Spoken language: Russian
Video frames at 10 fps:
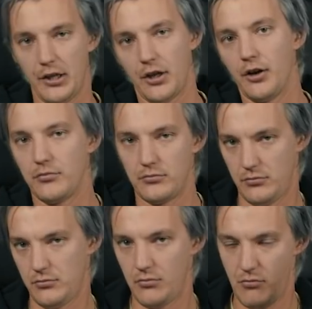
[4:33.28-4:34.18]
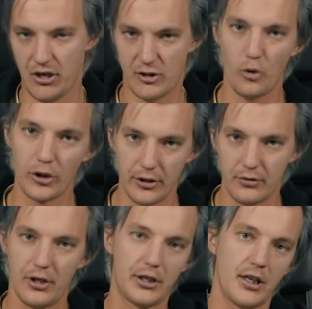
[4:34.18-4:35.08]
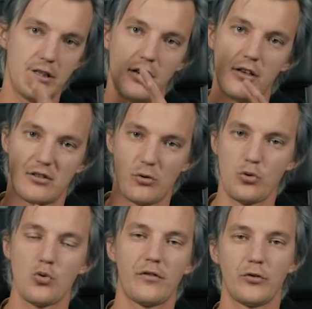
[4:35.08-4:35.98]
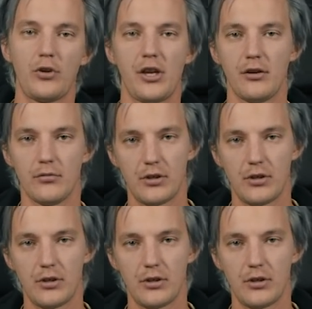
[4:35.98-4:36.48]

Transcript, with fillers: это Расходы — это отдельная структура внутри